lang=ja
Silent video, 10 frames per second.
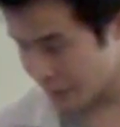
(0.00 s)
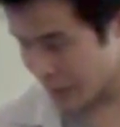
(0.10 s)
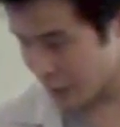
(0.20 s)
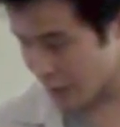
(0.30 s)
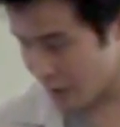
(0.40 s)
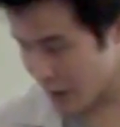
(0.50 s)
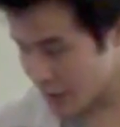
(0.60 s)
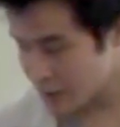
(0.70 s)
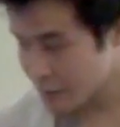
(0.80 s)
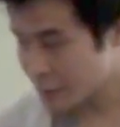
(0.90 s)
まあ、例え
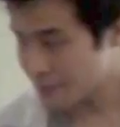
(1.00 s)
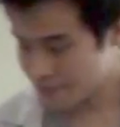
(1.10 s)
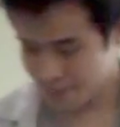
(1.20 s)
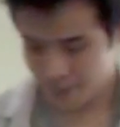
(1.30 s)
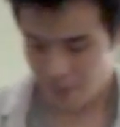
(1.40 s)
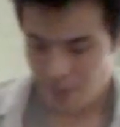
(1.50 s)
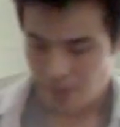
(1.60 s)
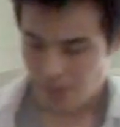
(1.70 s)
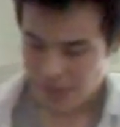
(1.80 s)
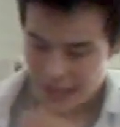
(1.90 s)
ば、その、
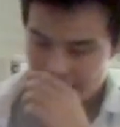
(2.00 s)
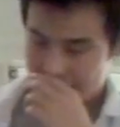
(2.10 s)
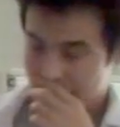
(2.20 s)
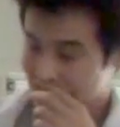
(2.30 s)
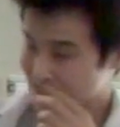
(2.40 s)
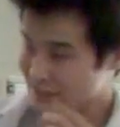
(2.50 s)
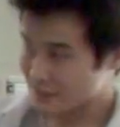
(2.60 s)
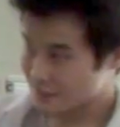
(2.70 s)
返信